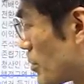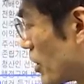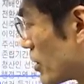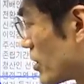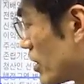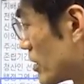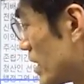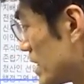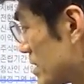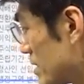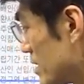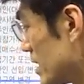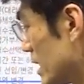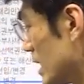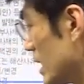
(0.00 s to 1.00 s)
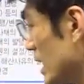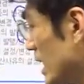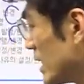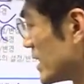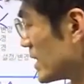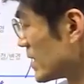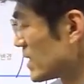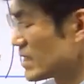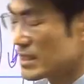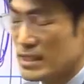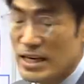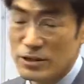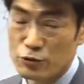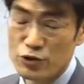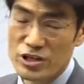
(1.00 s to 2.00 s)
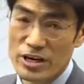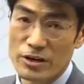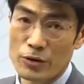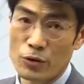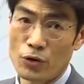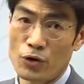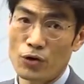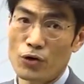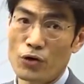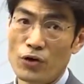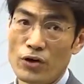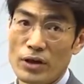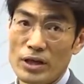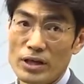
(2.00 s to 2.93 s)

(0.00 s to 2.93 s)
변경됐으니 등기를 해주세요.